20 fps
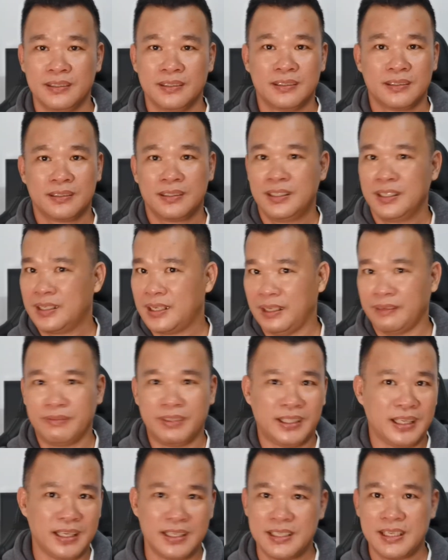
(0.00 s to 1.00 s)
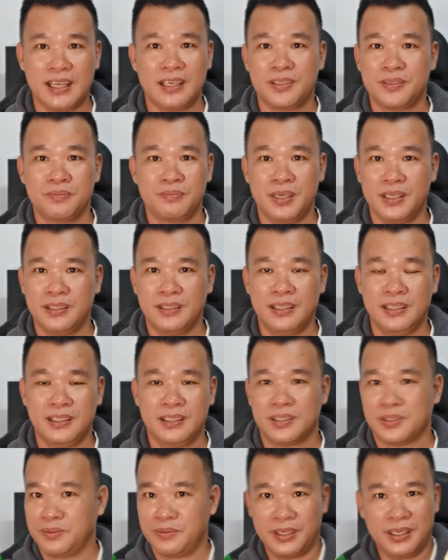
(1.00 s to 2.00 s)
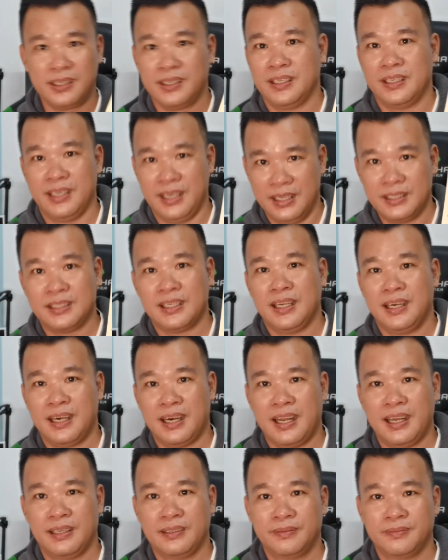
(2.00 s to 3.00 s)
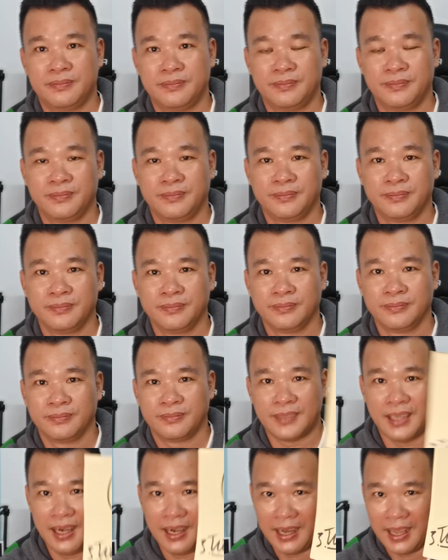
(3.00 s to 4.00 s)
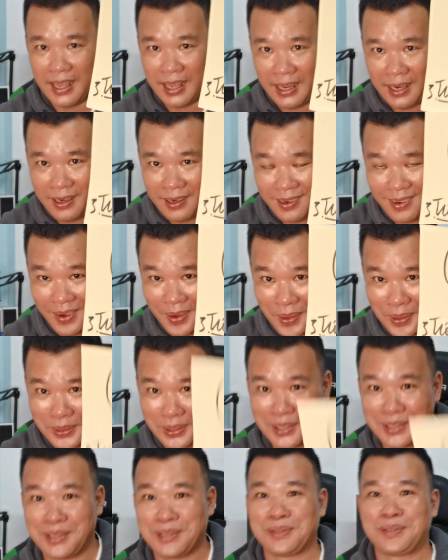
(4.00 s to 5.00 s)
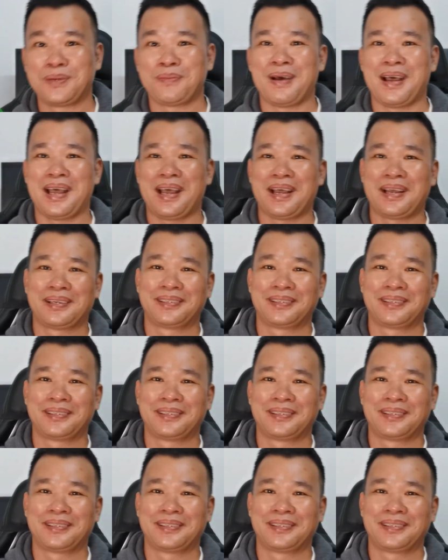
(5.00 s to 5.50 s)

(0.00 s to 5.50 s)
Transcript: khía cạnh về thể xác cũng mất đi cũng rất là dễ xảy ra đây là loại tình yêu thứ ba